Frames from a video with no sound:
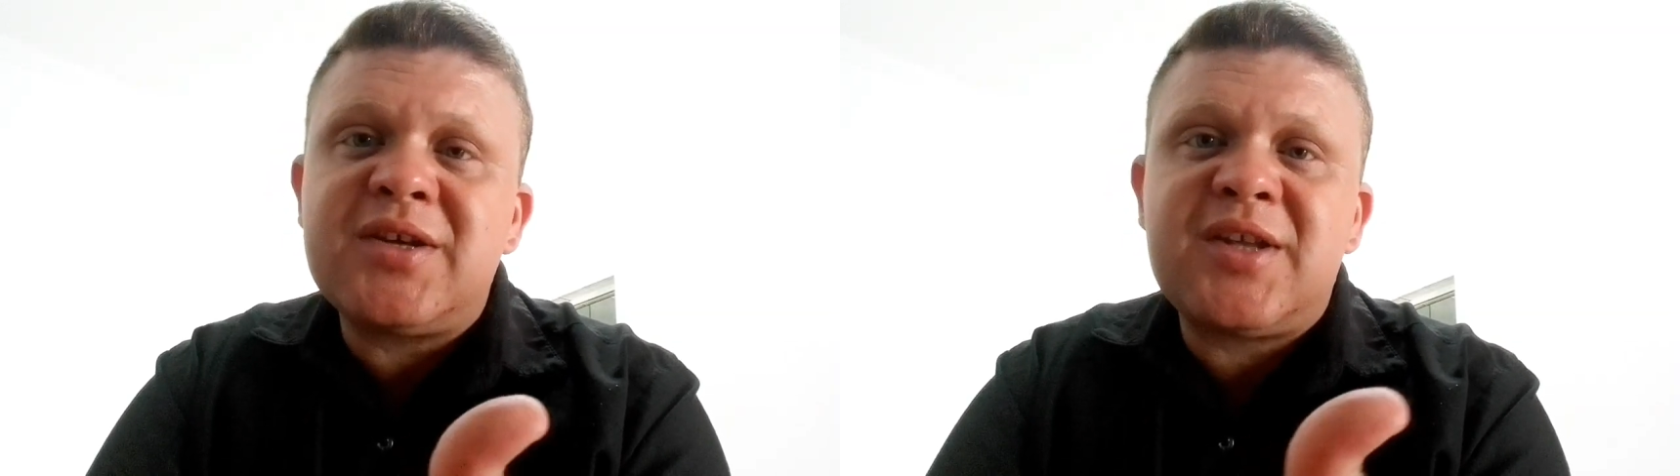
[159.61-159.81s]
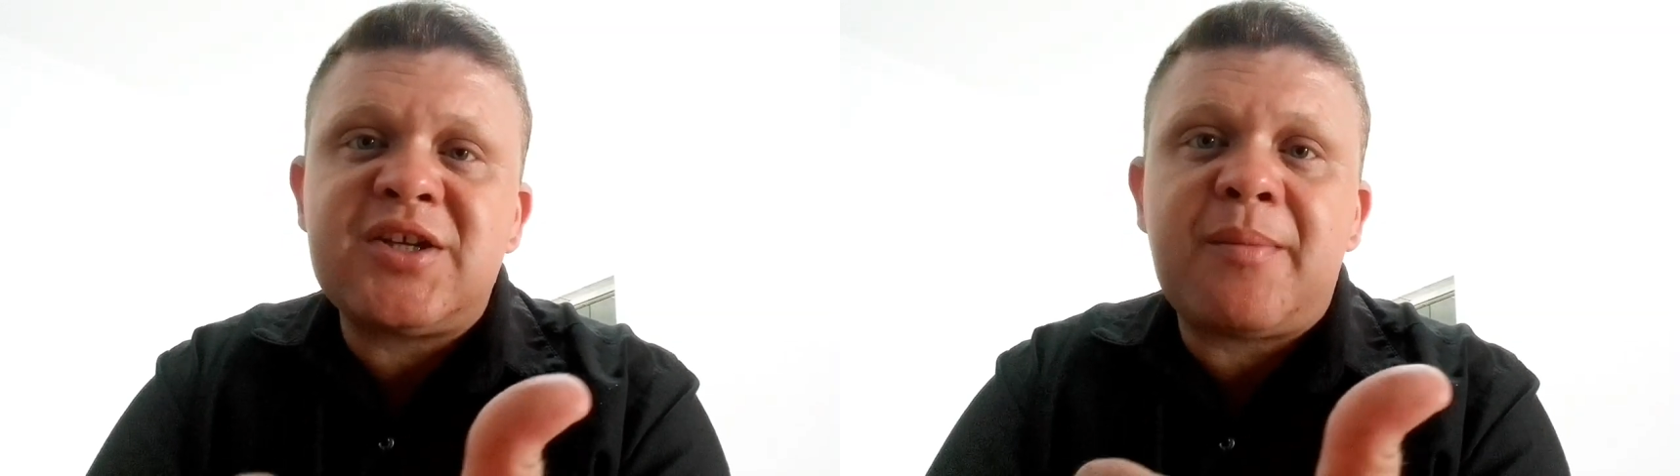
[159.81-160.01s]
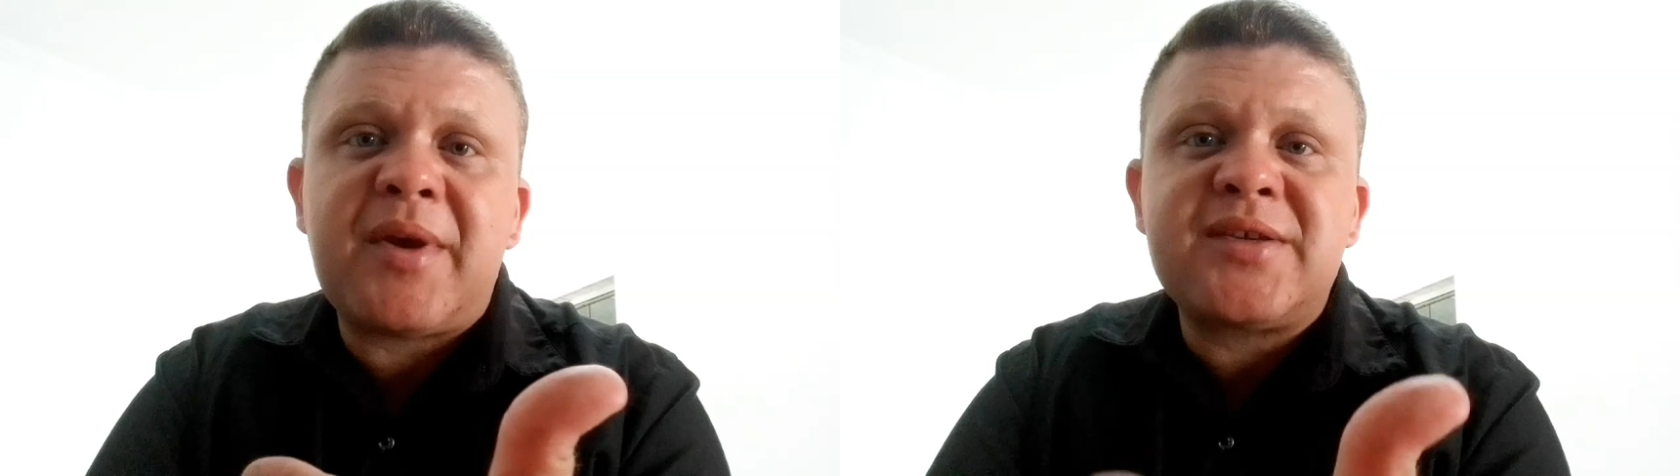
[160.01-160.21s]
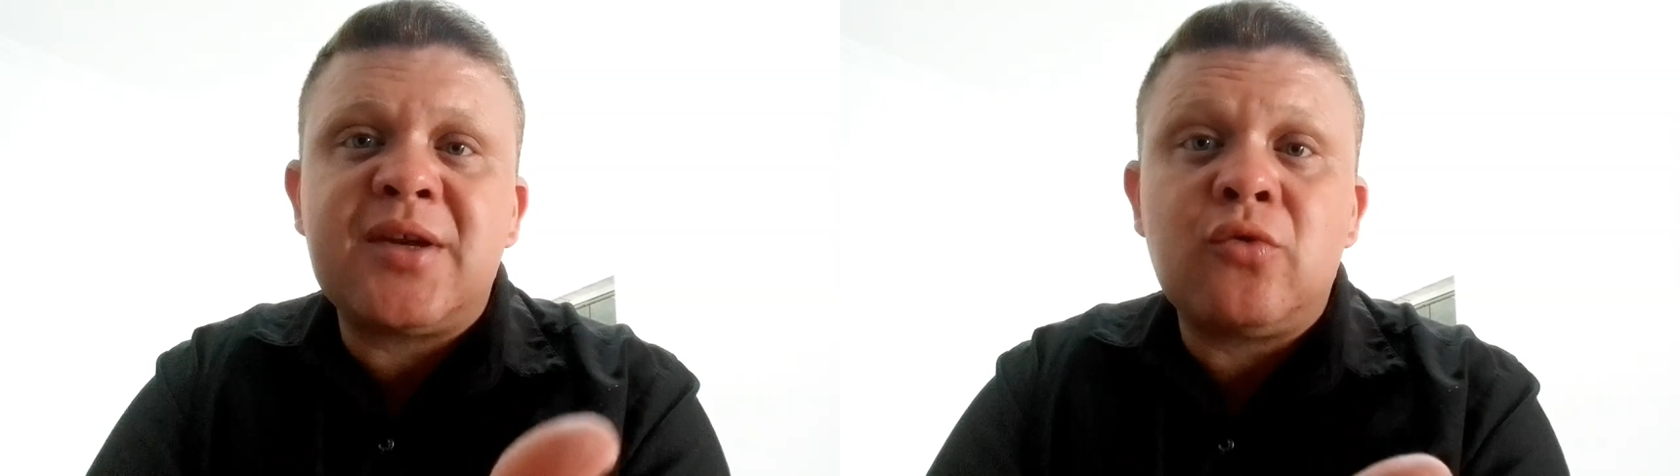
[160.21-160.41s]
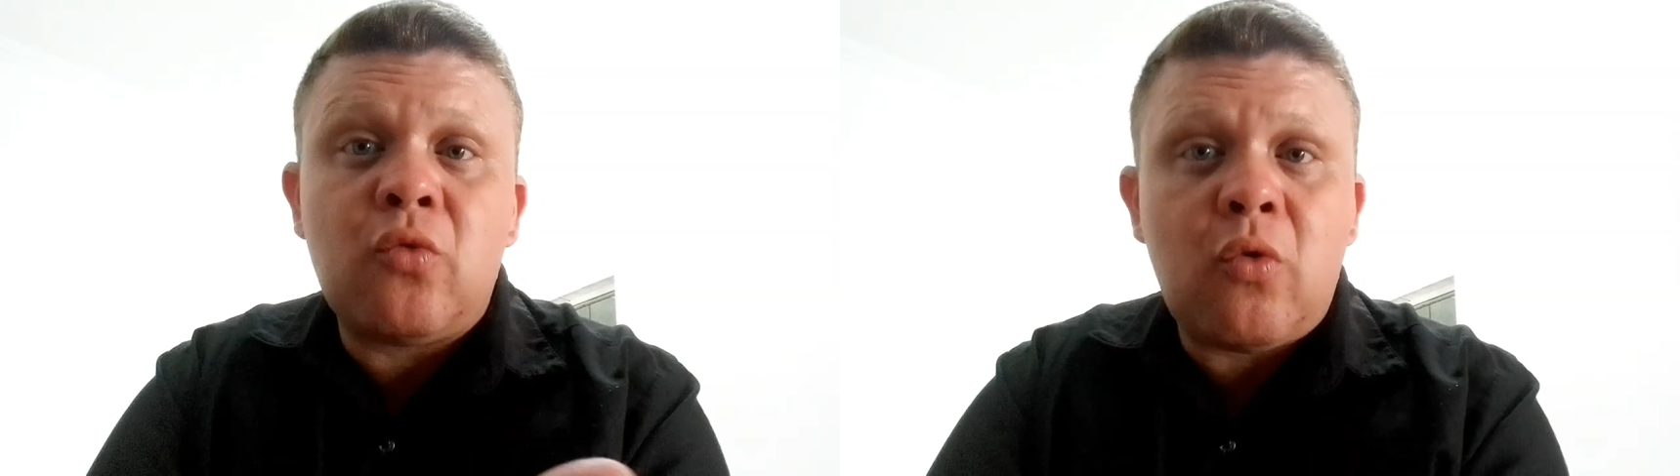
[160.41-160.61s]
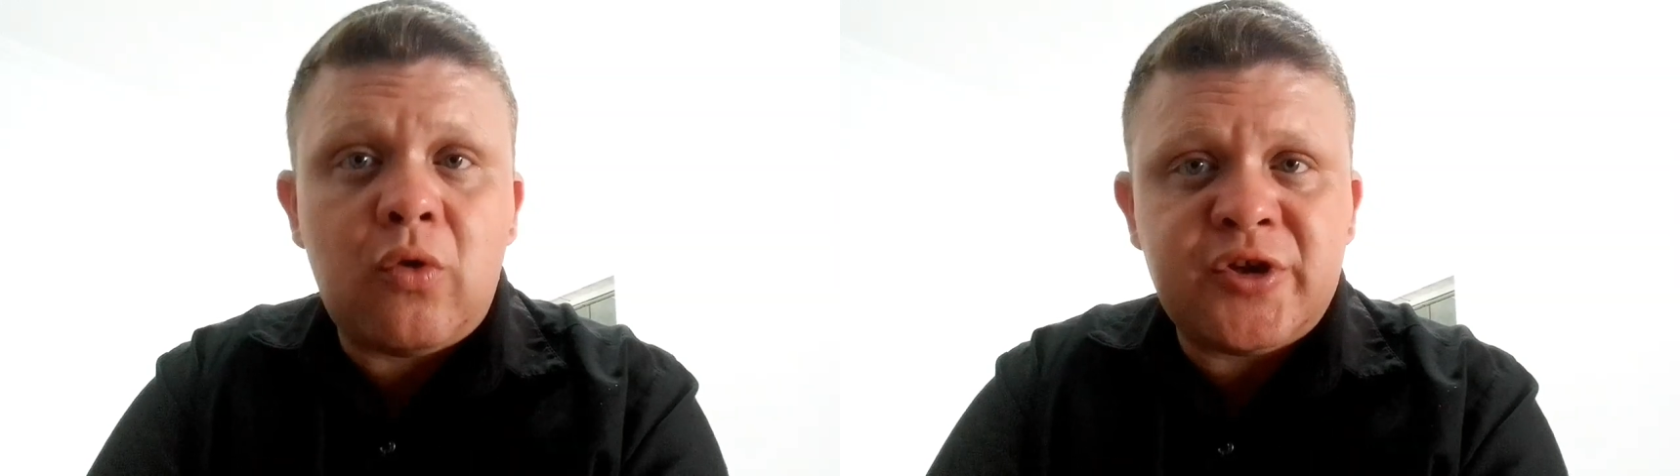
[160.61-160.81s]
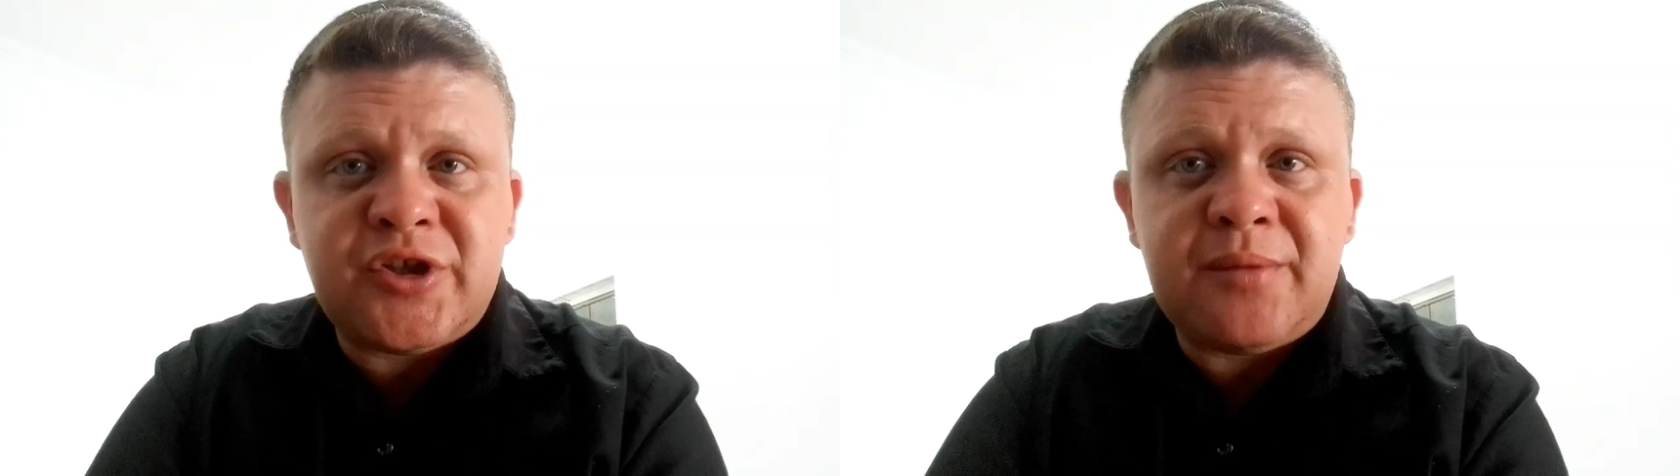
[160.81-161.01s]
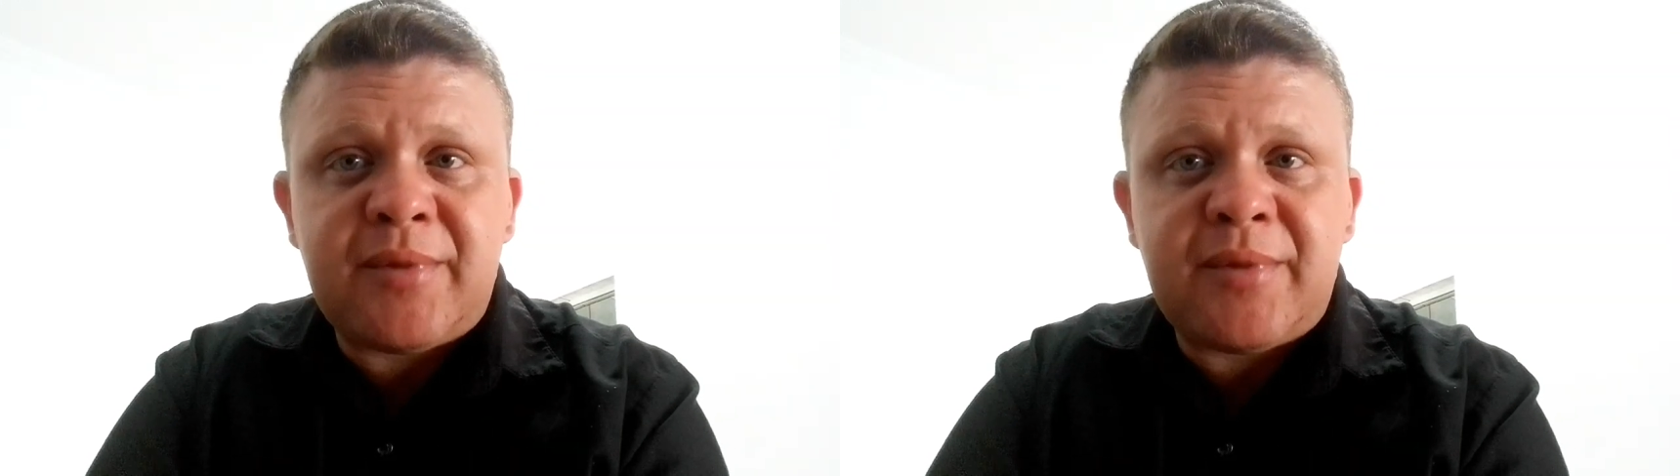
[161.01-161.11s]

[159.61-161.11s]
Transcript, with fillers: esteja passando hoje